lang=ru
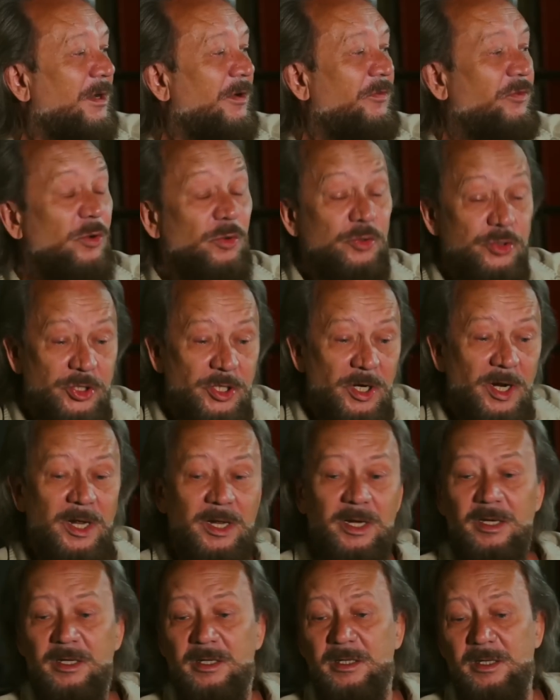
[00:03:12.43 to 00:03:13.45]
Э,
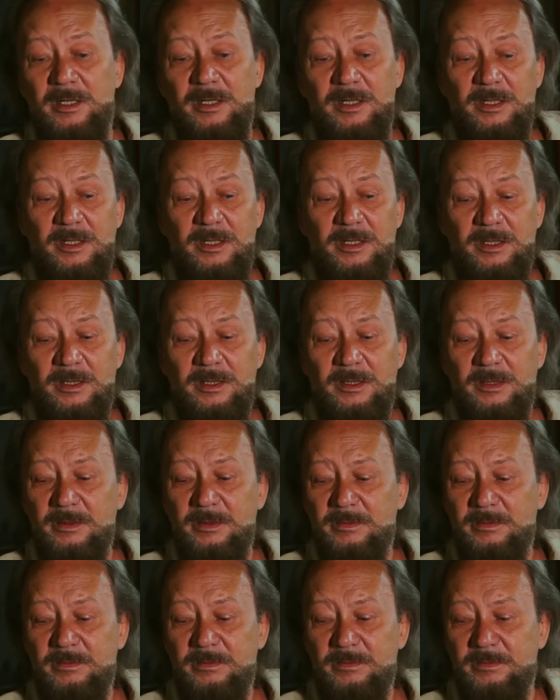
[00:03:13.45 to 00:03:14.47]
включая
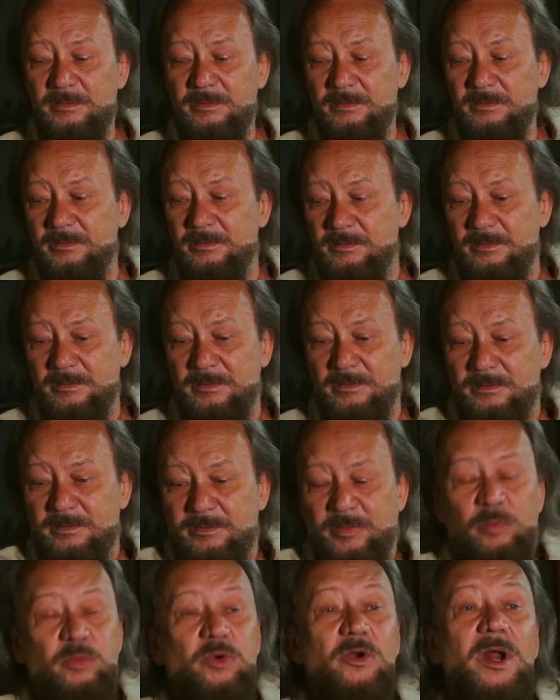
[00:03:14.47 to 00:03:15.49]
э,
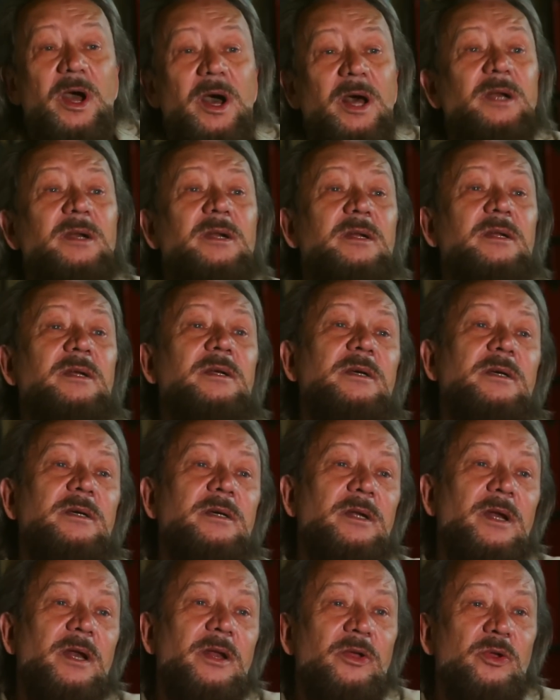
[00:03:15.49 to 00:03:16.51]

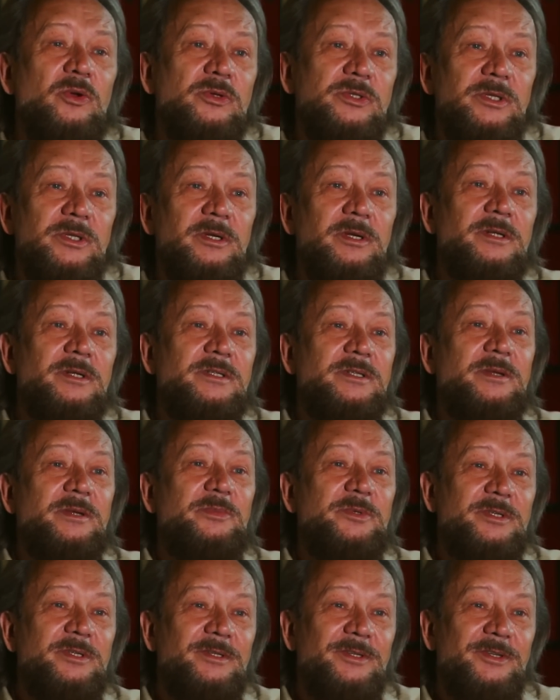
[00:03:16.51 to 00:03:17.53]
популярные религиозные
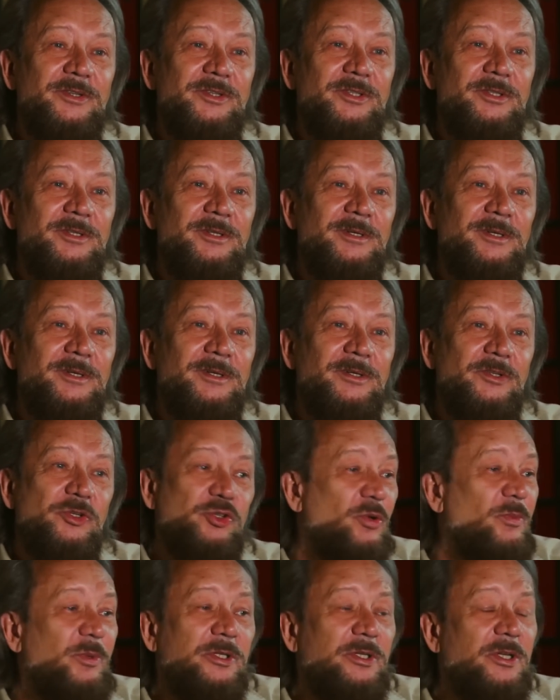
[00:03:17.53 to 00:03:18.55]
концепции,
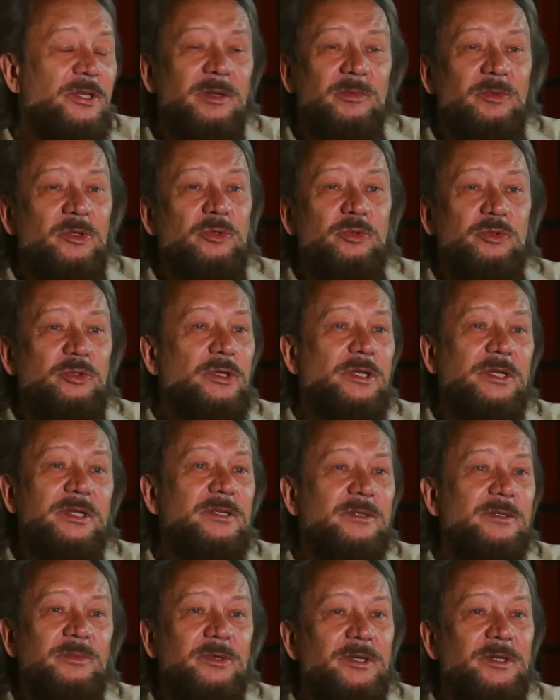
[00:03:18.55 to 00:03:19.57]
чтобы это не было
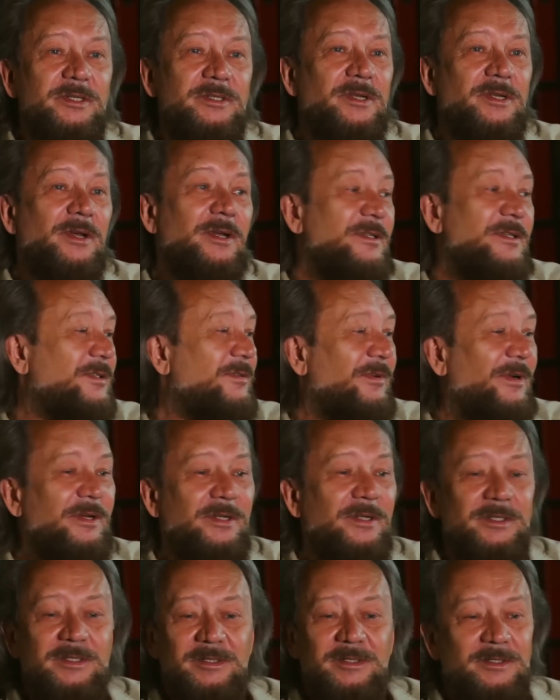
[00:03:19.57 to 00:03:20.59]
иудаизм, христианство
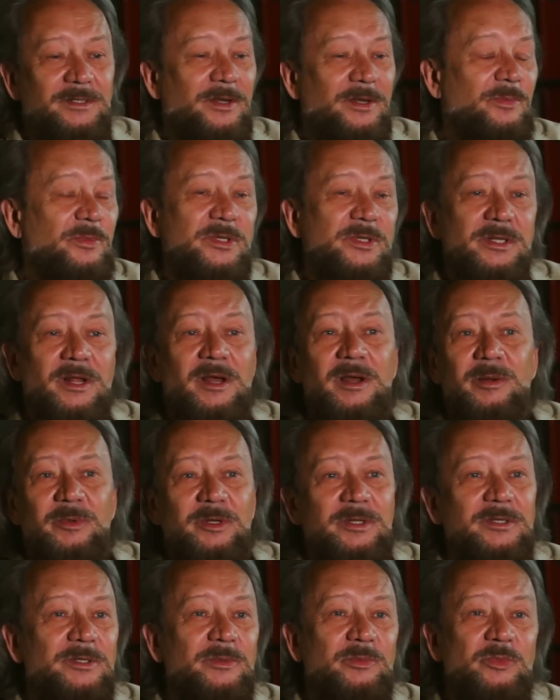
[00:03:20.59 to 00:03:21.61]
ли это, там,
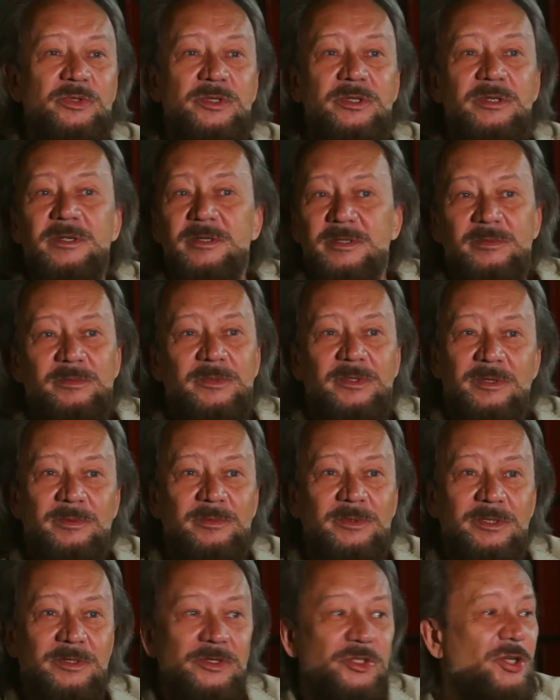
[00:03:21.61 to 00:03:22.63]
ислам ли это, буддизм,
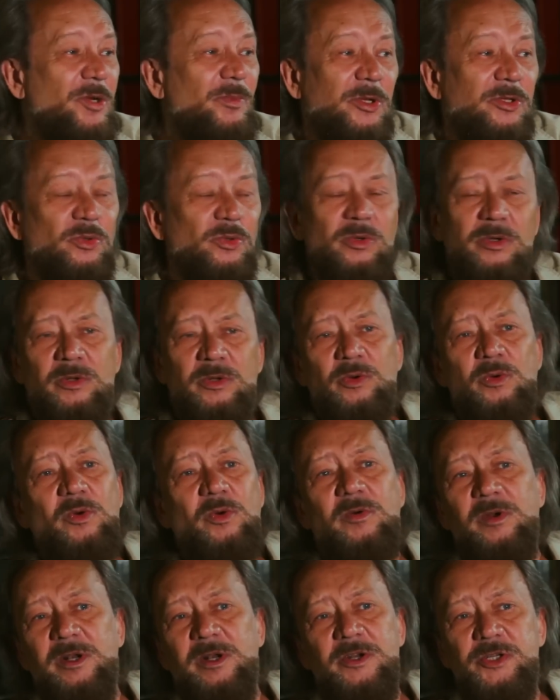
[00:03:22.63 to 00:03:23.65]
там, это. чем одно от
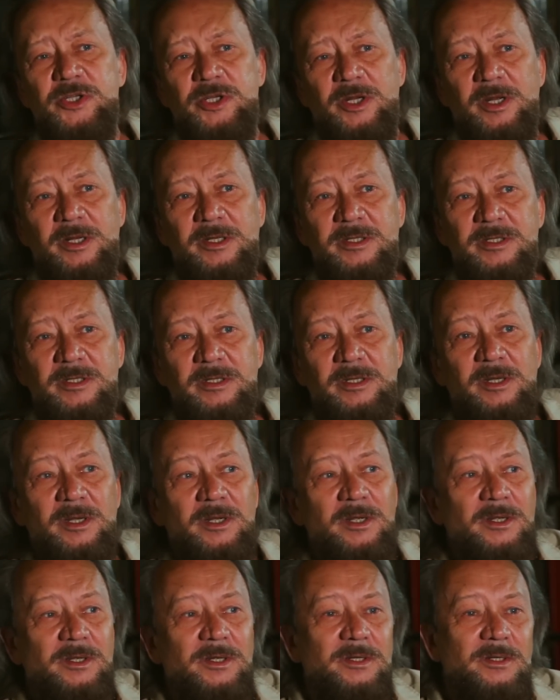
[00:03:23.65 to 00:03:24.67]
другого отличается,
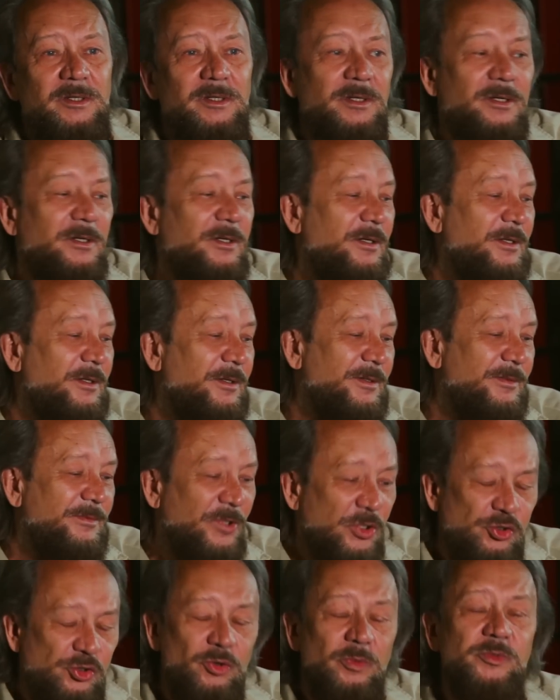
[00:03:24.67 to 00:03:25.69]
э,
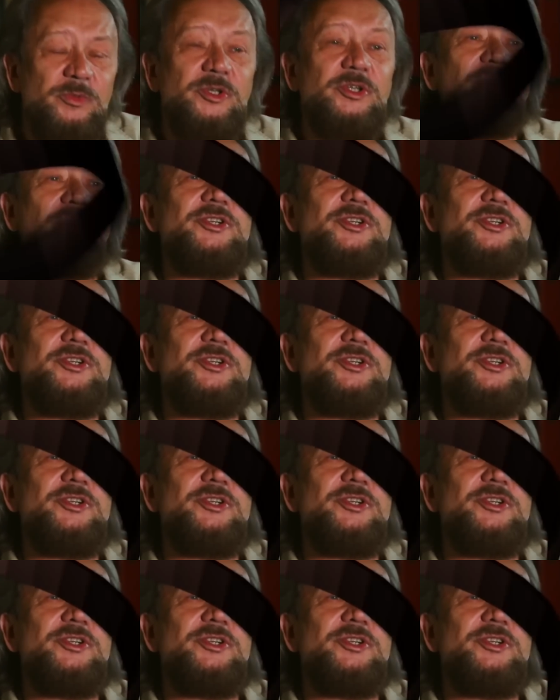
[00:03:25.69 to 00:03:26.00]
на чем